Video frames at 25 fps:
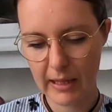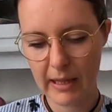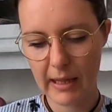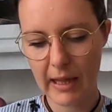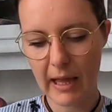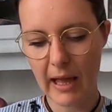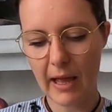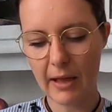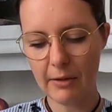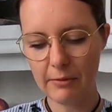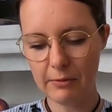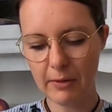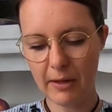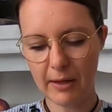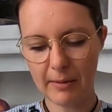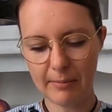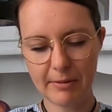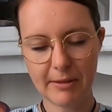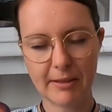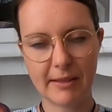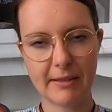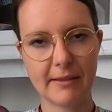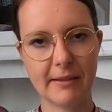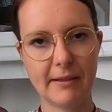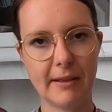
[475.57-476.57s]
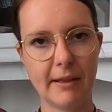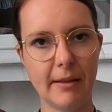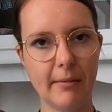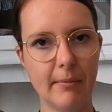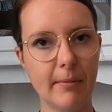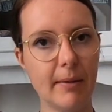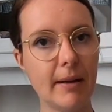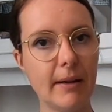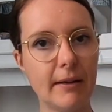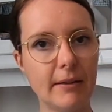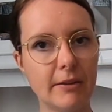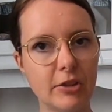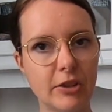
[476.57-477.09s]
Also habe ich das
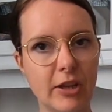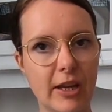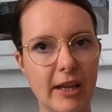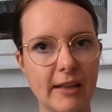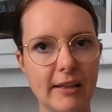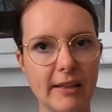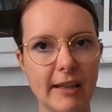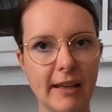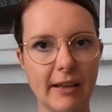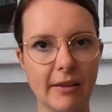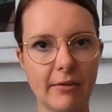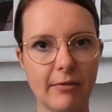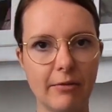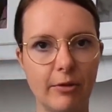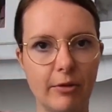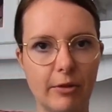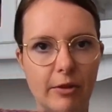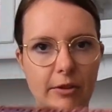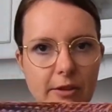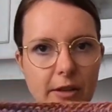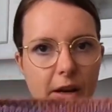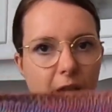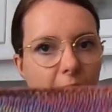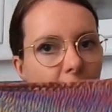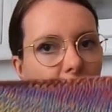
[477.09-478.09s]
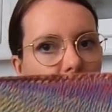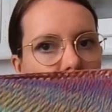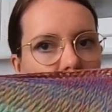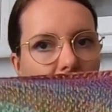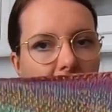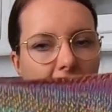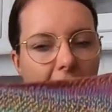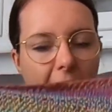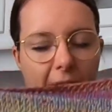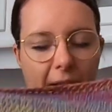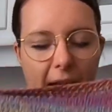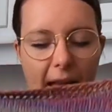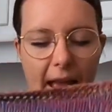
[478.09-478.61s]
Thema Sterndecke für euch auch
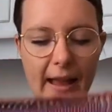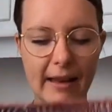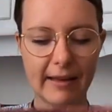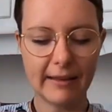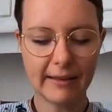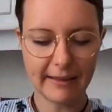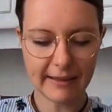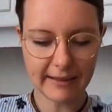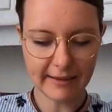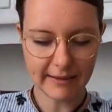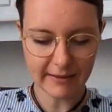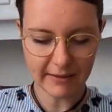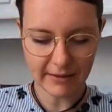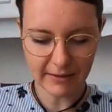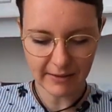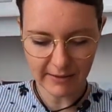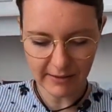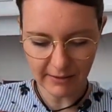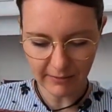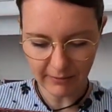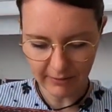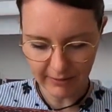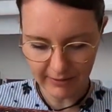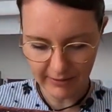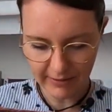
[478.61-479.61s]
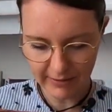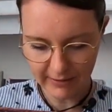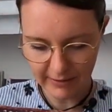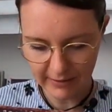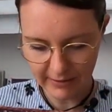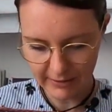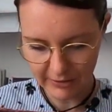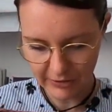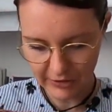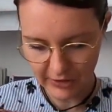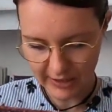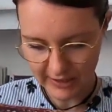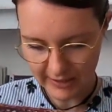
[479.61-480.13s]
erledigt, ihr wolltet eine
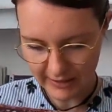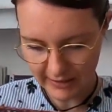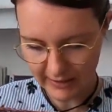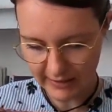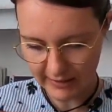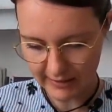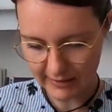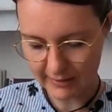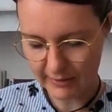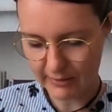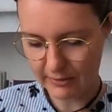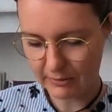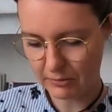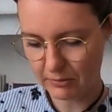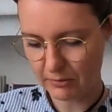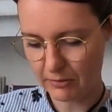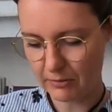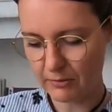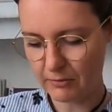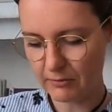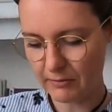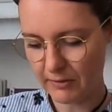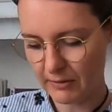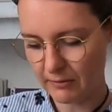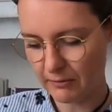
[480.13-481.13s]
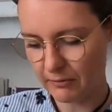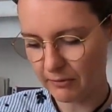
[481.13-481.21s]
Sterndecke. Also irgendwann